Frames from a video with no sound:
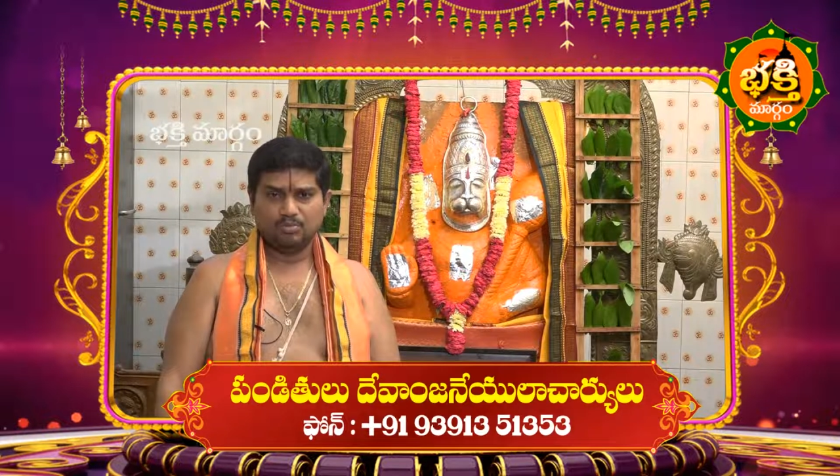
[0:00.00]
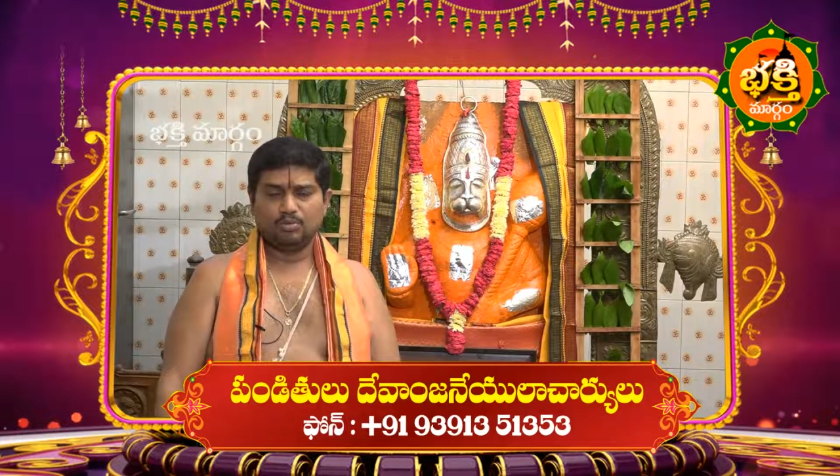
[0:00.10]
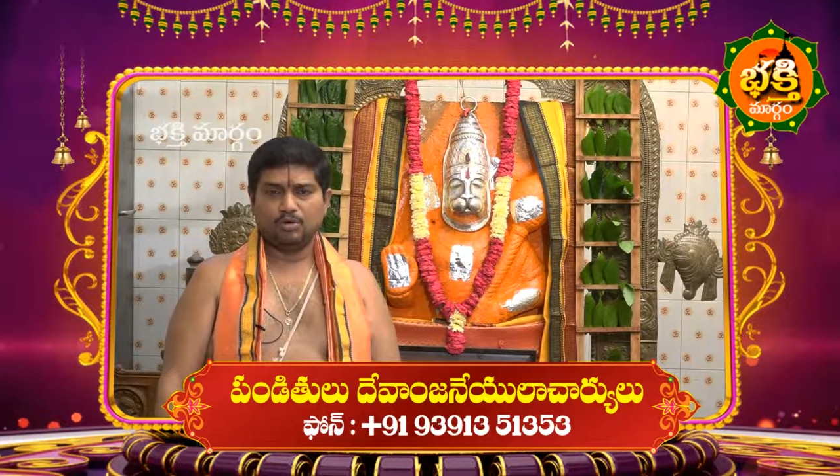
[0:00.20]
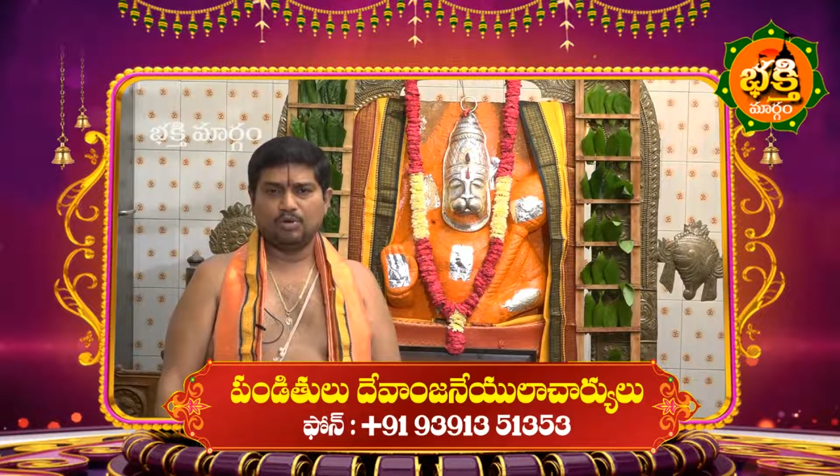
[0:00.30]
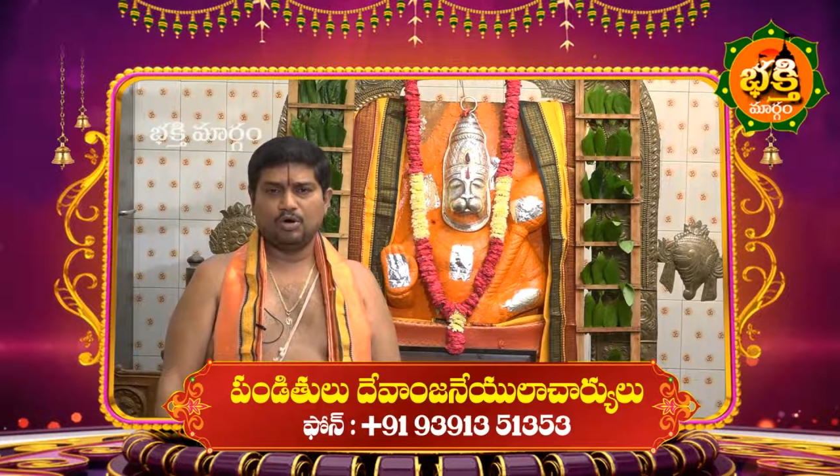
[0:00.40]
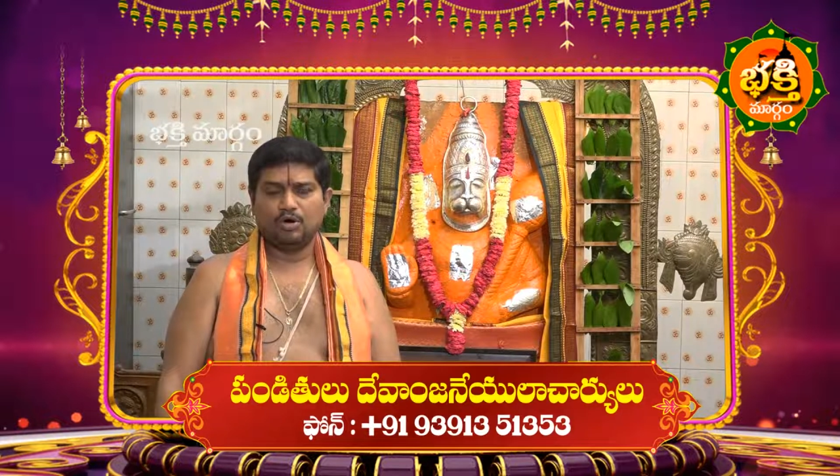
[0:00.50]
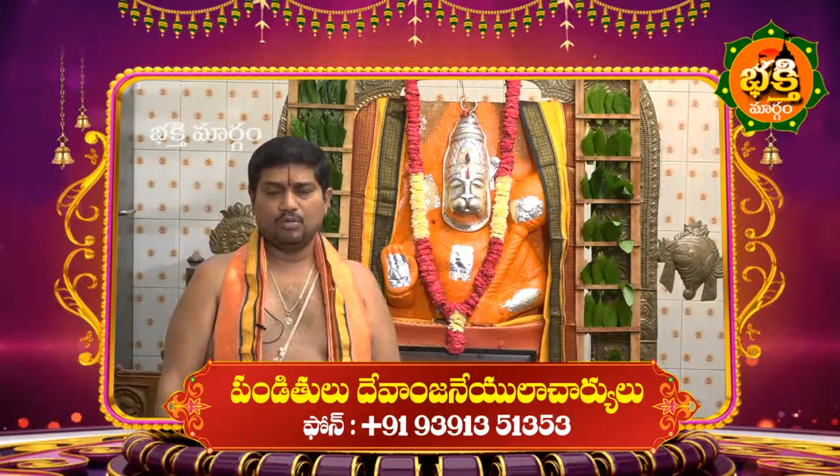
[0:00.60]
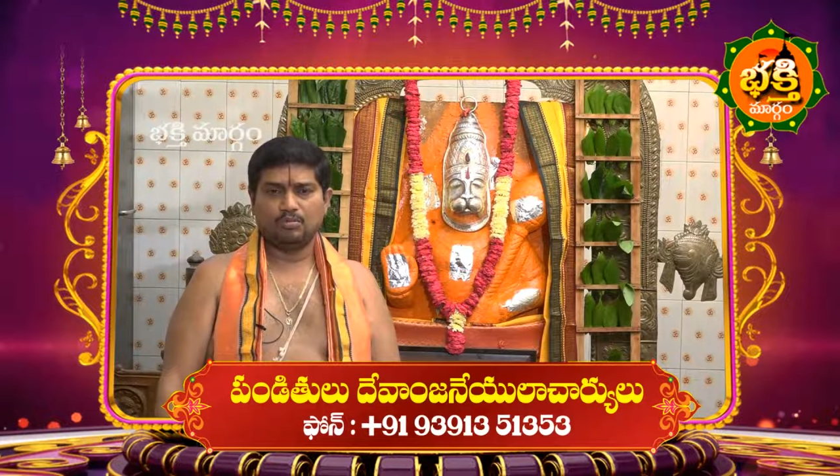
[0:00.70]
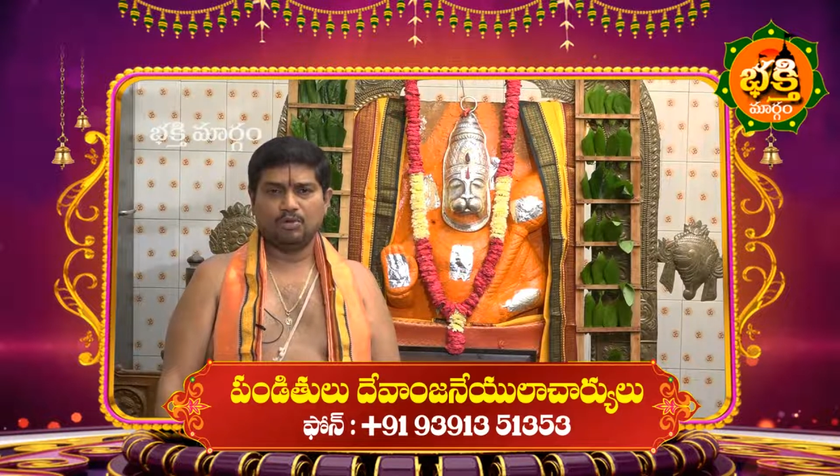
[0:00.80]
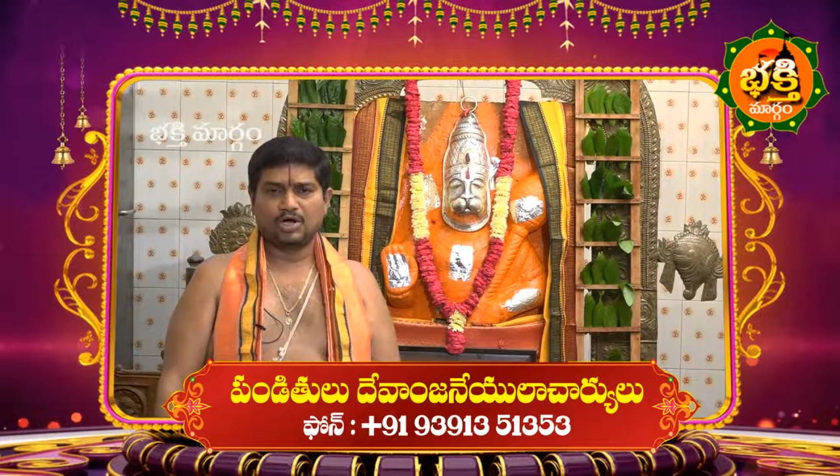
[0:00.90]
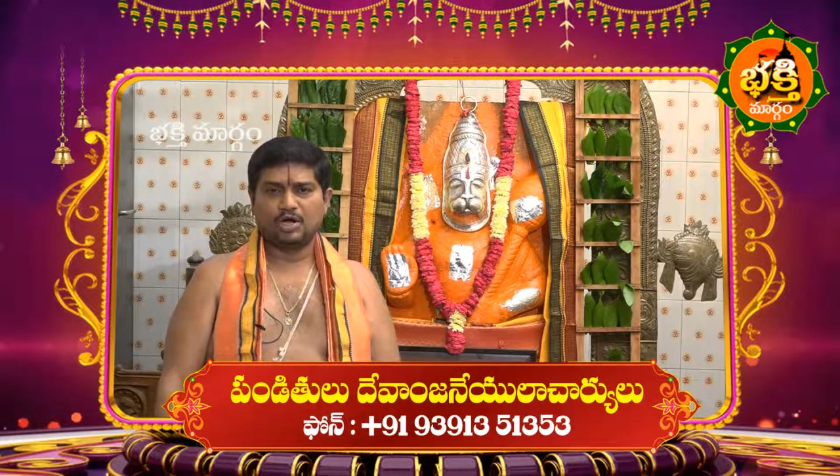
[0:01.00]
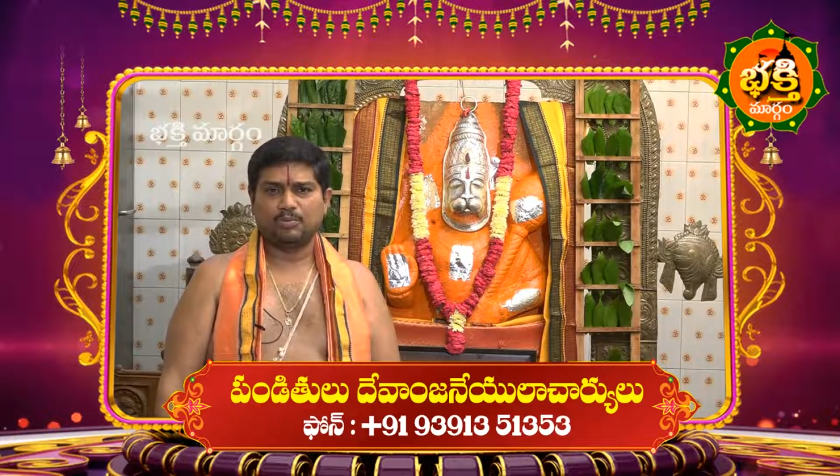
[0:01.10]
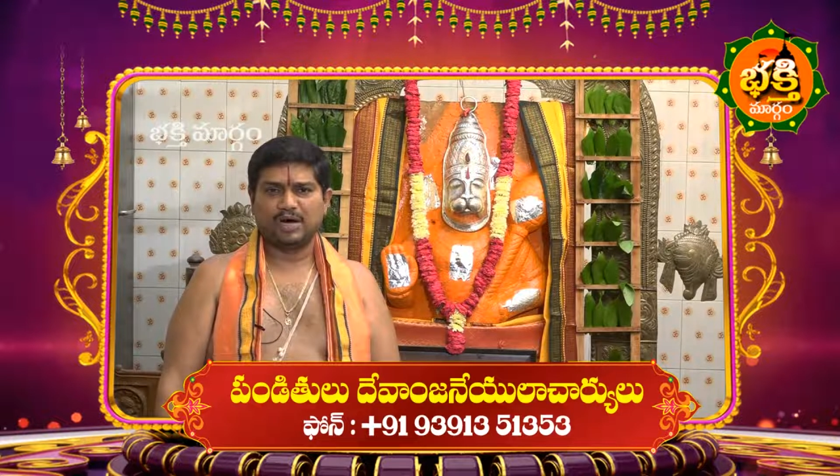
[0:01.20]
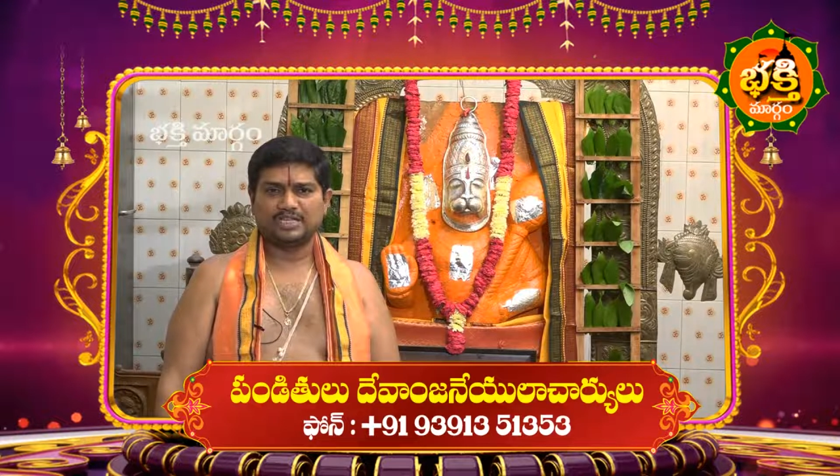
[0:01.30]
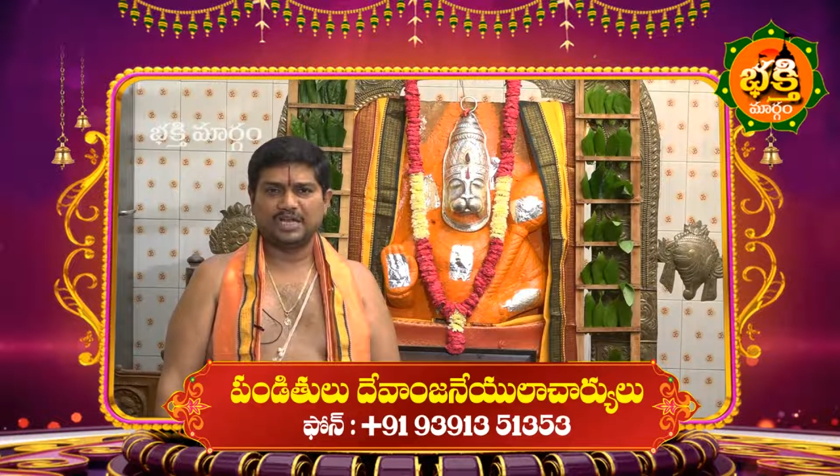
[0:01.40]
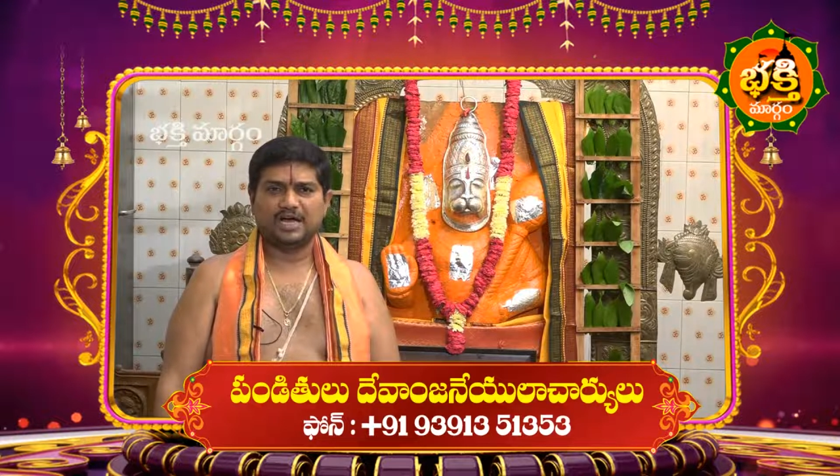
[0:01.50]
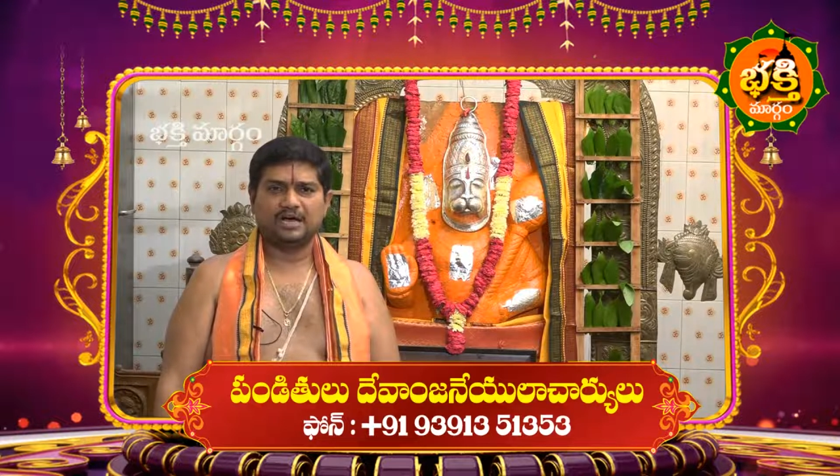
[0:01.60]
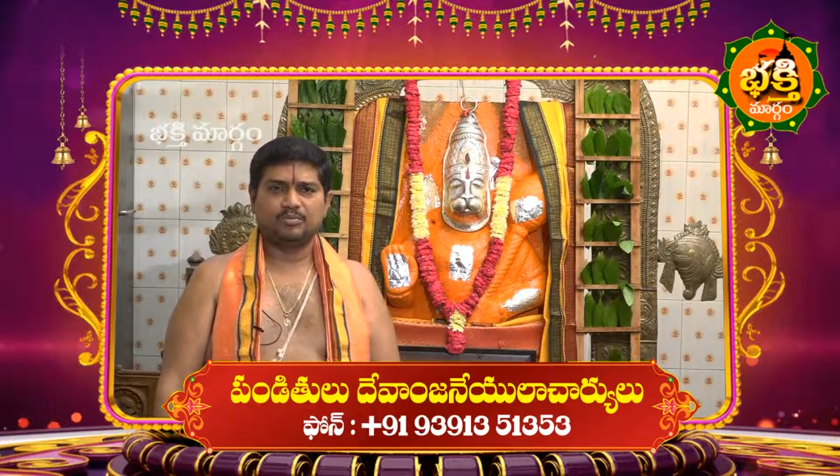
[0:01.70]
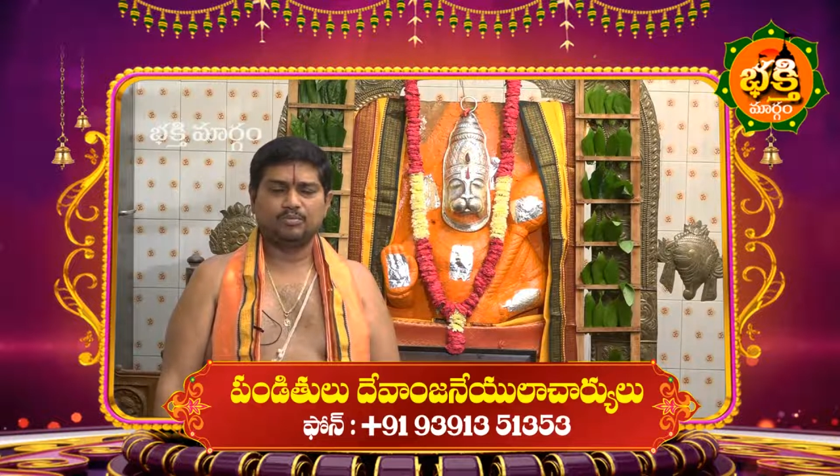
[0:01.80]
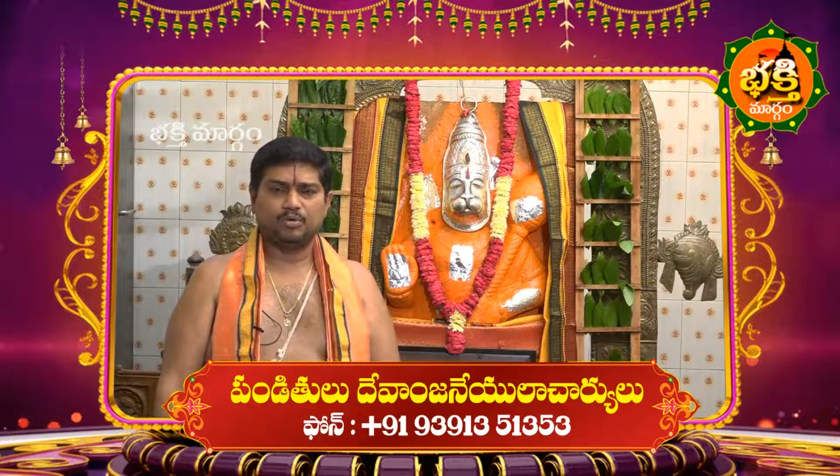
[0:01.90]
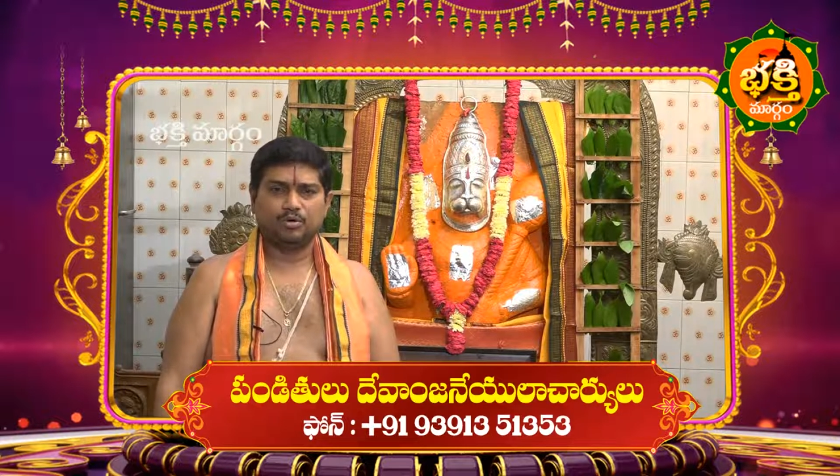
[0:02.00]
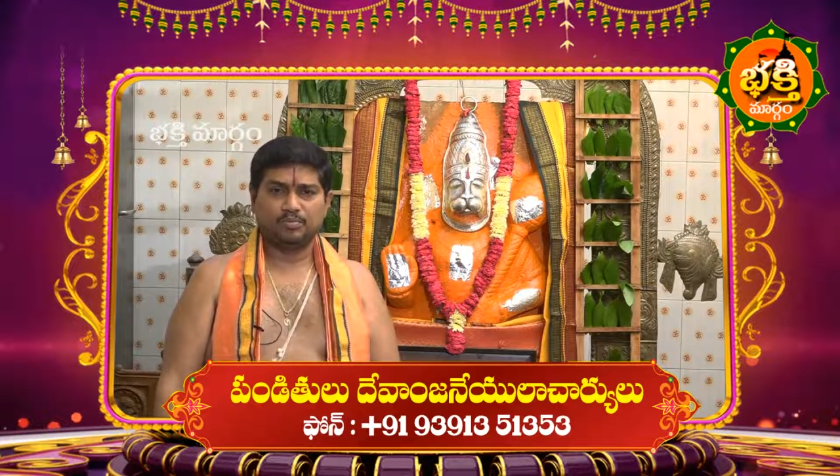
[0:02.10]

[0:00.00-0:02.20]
భూమిలో మొక్కను పాతినా భూ